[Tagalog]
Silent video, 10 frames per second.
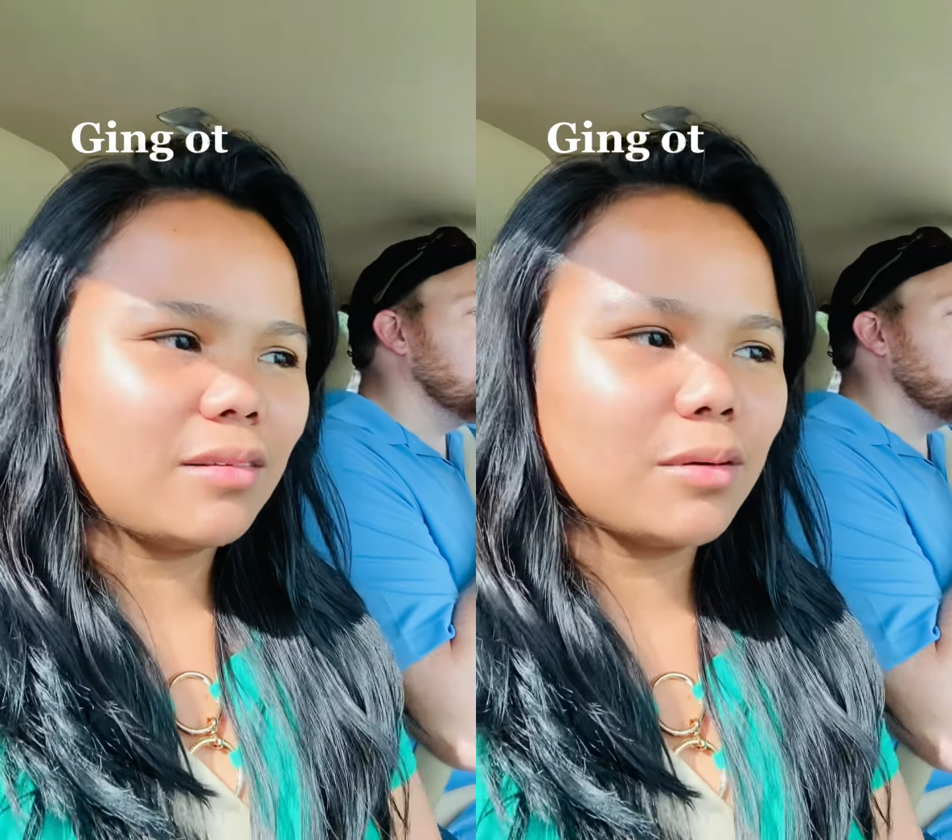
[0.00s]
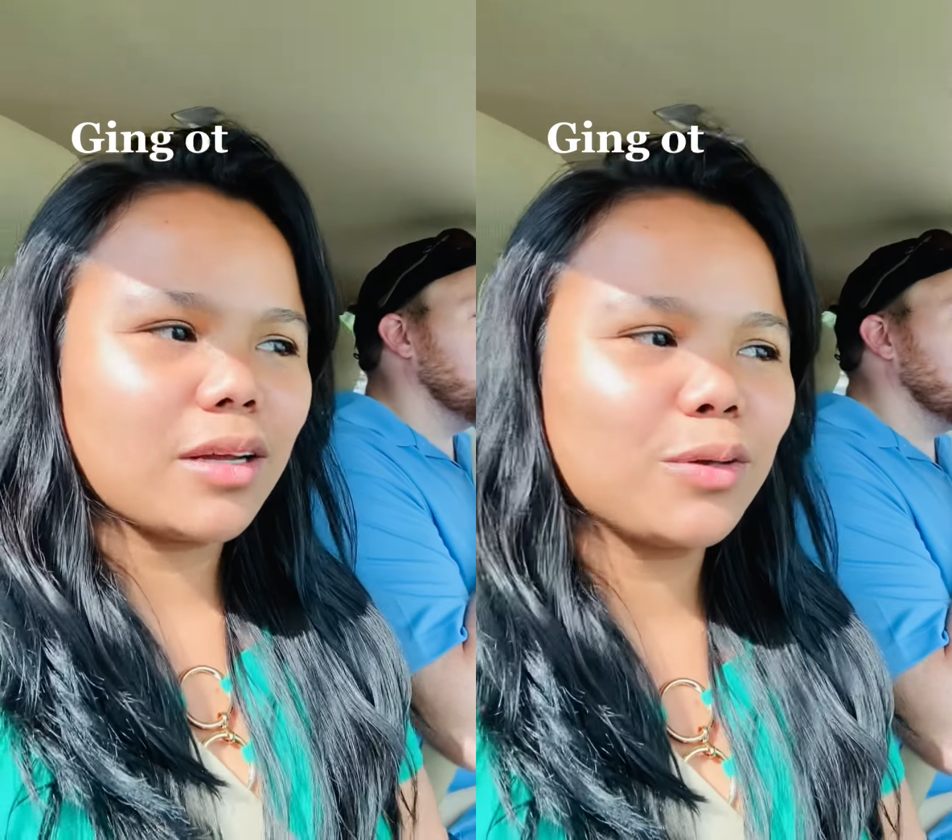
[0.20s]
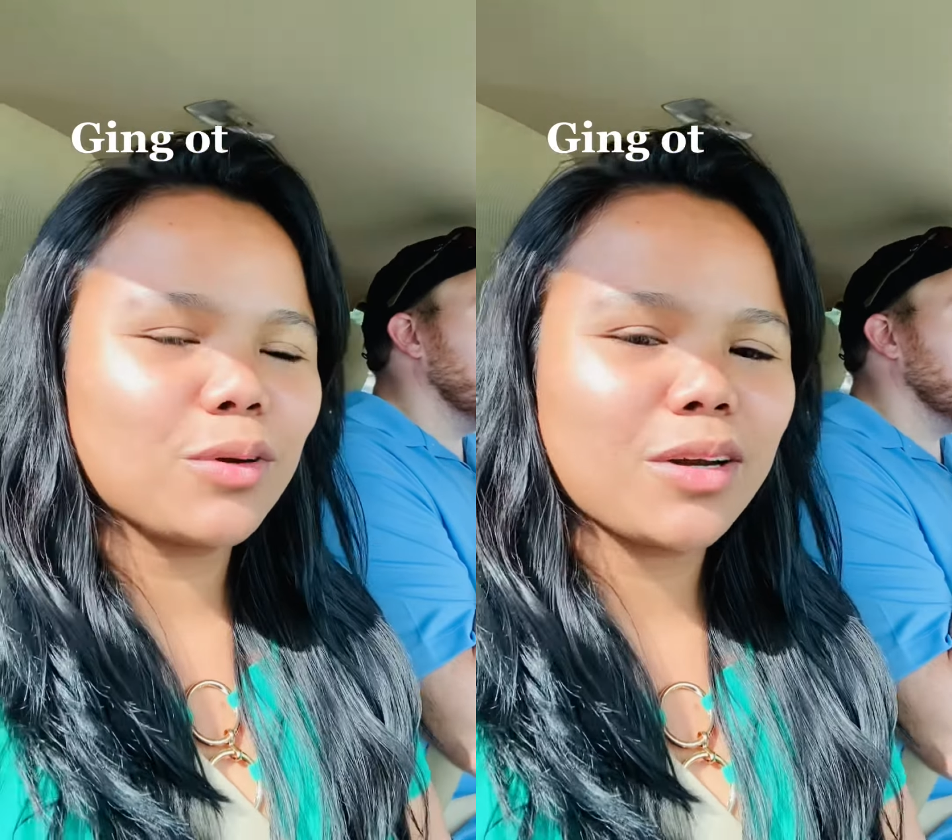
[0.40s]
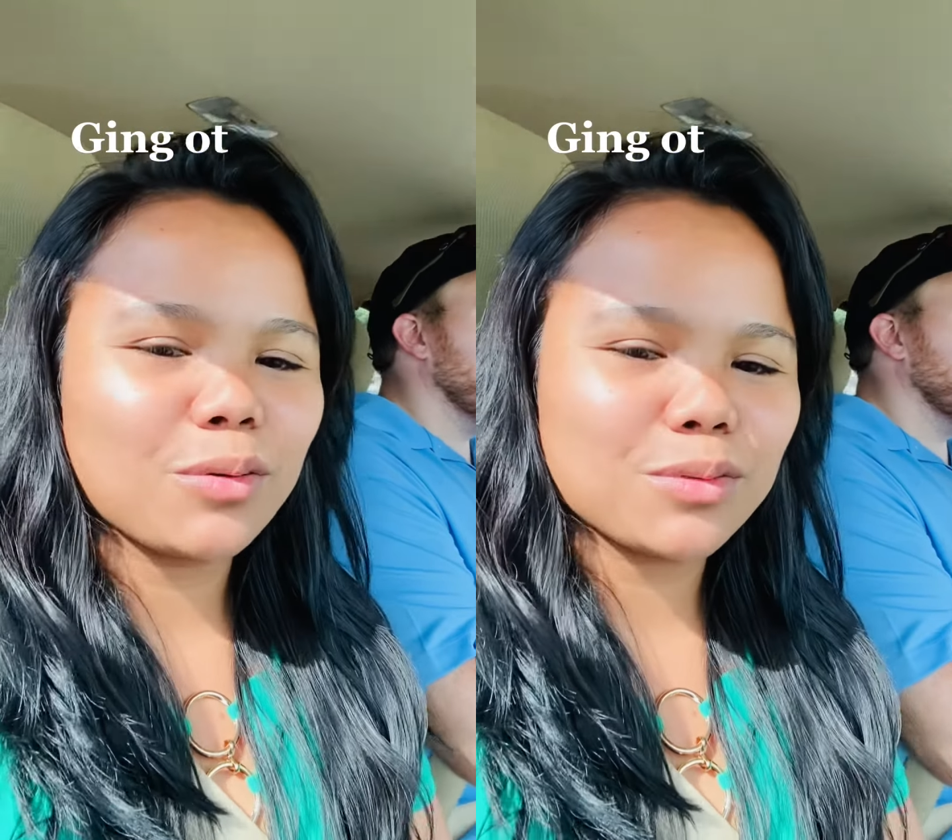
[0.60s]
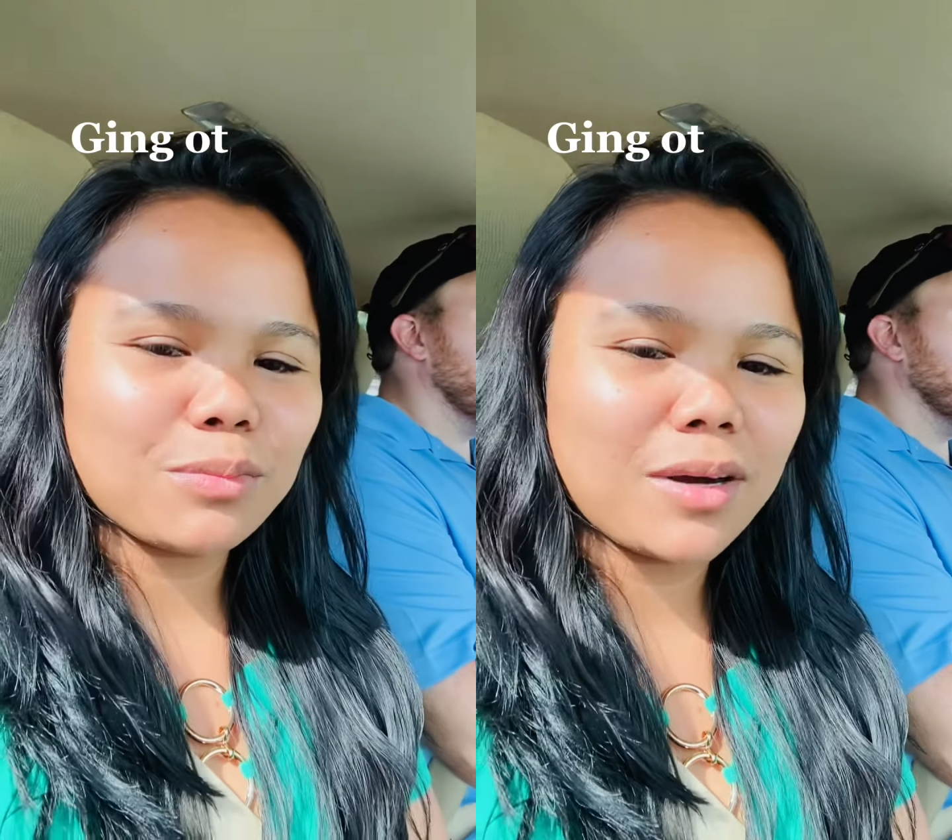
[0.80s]
wala yung anak
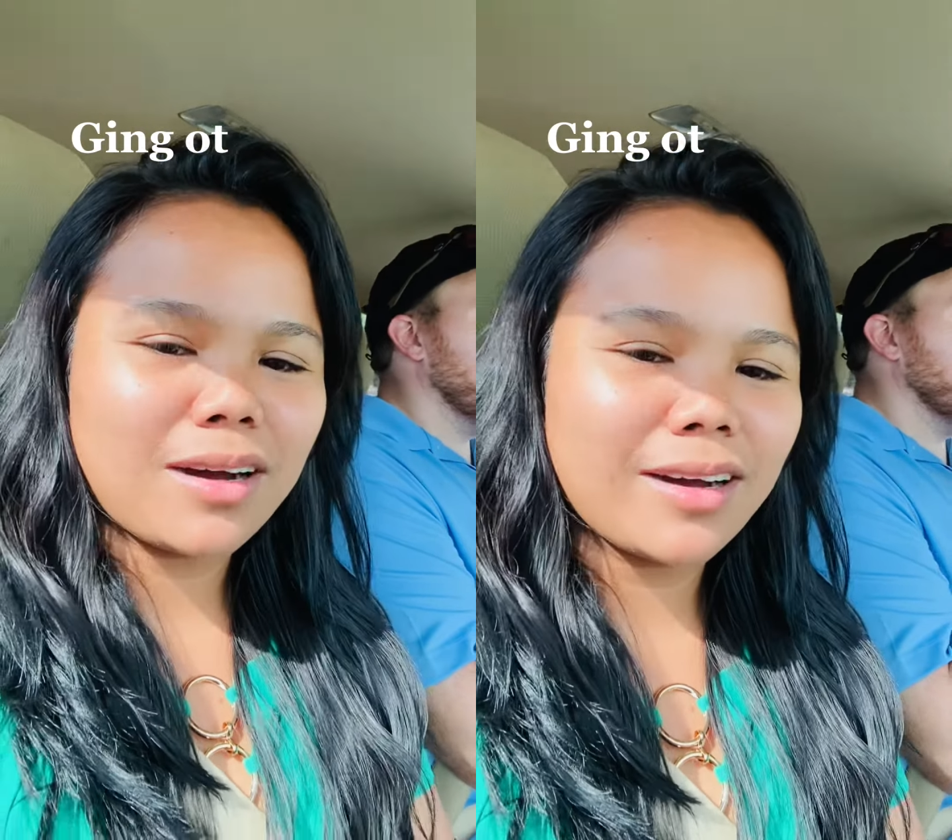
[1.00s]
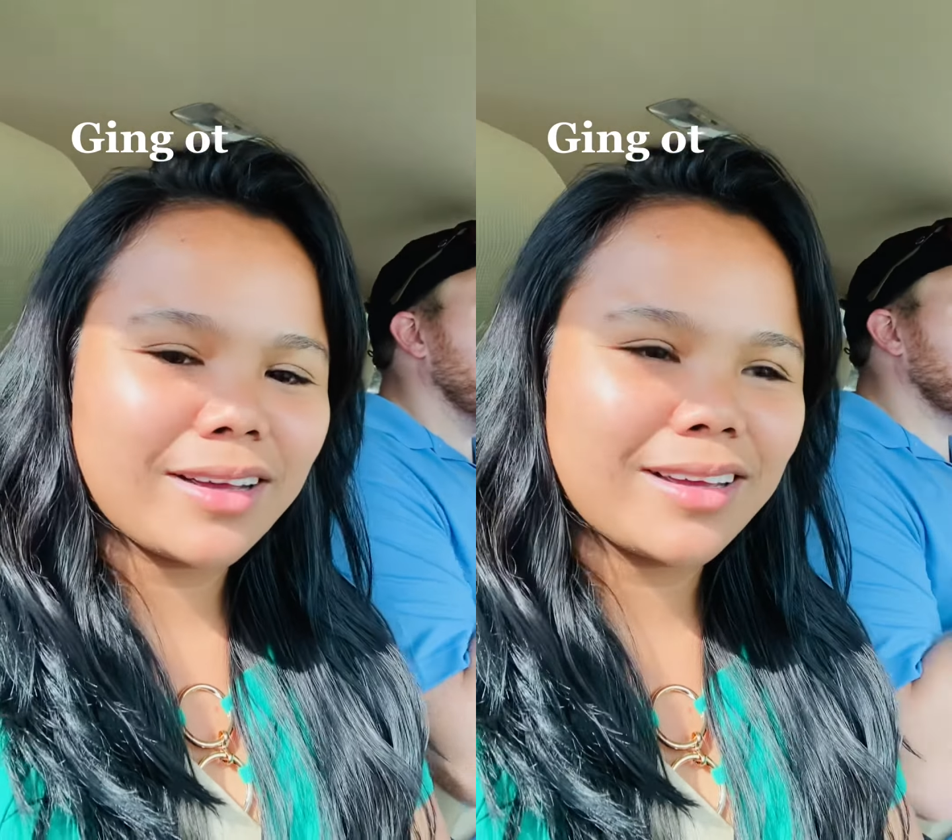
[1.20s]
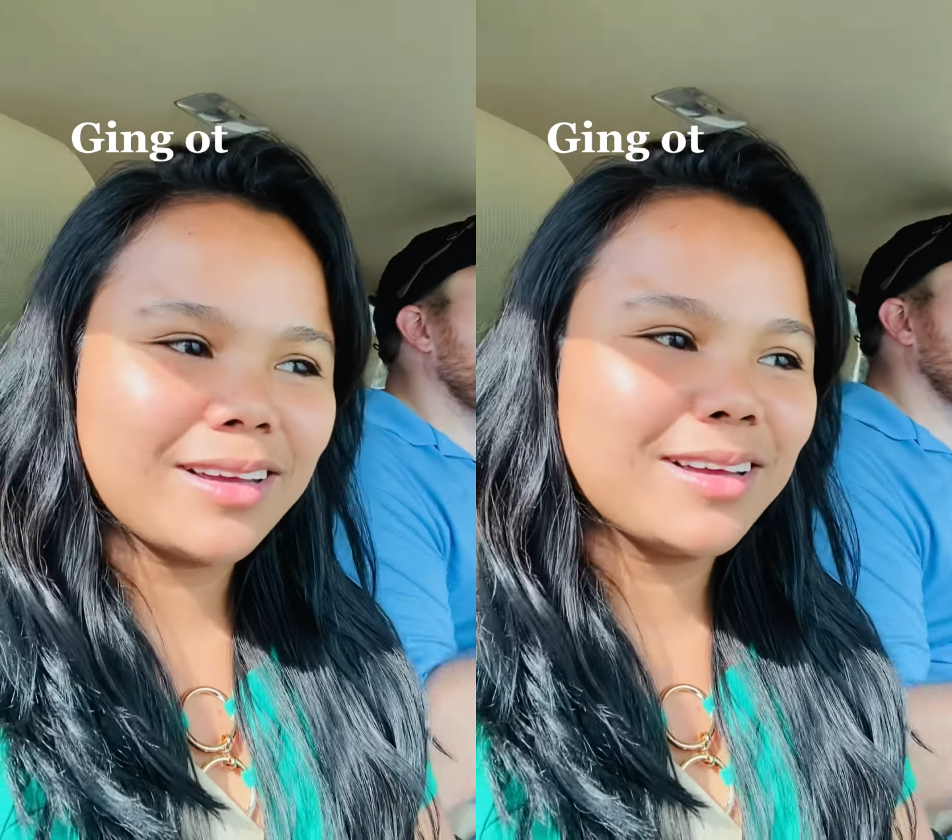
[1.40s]
ko sa bahay.